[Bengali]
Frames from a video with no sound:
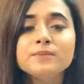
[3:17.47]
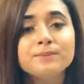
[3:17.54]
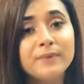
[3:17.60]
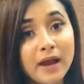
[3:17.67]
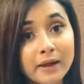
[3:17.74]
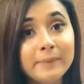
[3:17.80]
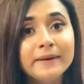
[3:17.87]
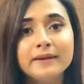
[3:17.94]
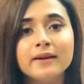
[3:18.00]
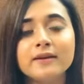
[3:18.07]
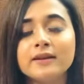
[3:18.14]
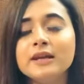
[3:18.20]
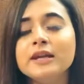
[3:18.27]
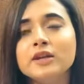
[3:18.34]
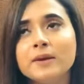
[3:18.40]
প্রাইভেটে আর
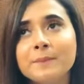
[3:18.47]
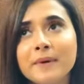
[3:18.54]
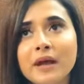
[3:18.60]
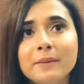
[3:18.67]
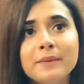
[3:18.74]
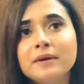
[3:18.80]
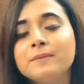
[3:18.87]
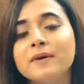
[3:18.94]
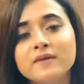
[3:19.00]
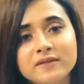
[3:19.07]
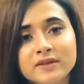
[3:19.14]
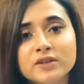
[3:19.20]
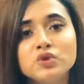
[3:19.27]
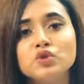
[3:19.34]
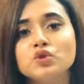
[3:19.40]
কি এটা প্রাইভেট
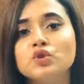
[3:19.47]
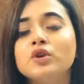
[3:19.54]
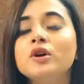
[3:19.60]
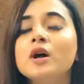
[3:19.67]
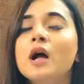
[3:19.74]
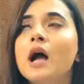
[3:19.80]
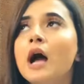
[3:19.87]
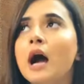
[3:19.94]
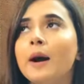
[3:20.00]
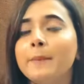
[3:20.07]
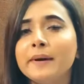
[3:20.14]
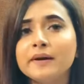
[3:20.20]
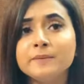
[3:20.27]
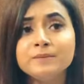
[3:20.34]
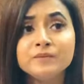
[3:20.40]
ভার্সিটির জন্য আবার